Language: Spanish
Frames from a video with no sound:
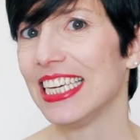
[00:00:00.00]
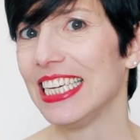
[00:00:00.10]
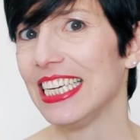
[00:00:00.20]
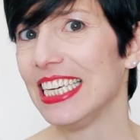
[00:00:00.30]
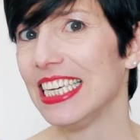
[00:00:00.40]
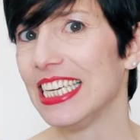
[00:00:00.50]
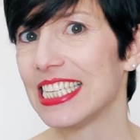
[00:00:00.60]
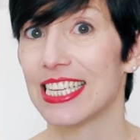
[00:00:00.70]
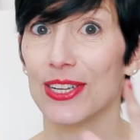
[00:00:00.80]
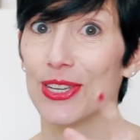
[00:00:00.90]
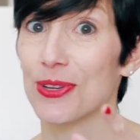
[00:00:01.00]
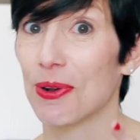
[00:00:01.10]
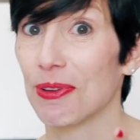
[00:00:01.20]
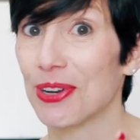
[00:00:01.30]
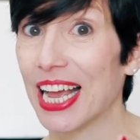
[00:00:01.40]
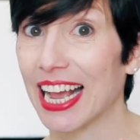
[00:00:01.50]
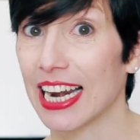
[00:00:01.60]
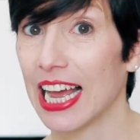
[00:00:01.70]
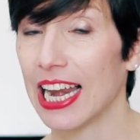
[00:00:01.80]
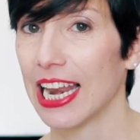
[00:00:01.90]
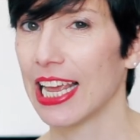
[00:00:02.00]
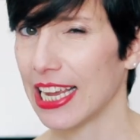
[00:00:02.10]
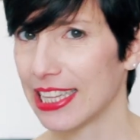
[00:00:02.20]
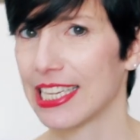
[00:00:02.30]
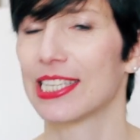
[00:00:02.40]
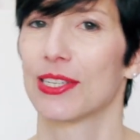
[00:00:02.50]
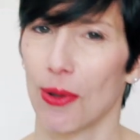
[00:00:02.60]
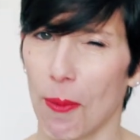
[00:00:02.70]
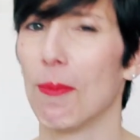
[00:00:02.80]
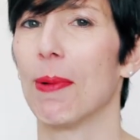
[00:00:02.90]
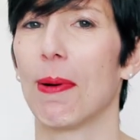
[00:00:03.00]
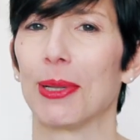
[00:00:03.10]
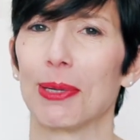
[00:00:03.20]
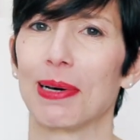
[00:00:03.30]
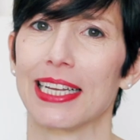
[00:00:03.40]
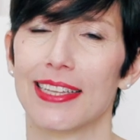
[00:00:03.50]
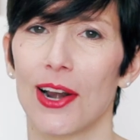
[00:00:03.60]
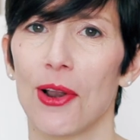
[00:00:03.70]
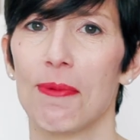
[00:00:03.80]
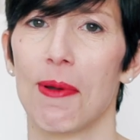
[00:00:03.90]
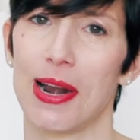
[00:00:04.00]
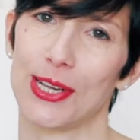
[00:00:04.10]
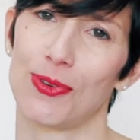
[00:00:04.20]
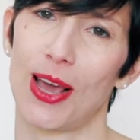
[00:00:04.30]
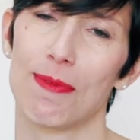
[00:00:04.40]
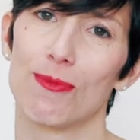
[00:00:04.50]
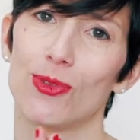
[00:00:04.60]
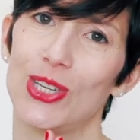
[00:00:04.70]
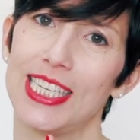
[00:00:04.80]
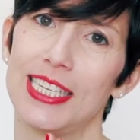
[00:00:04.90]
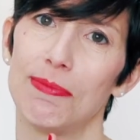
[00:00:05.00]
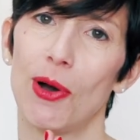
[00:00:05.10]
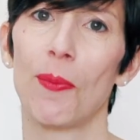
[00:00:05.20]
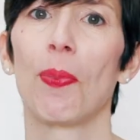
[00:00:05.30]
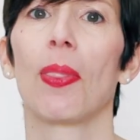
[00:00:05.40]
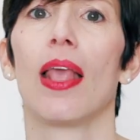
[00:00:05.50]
Y si no se suscribieron al canal, este es un buen momento para hacerlo, me van a ayudar muchísimo.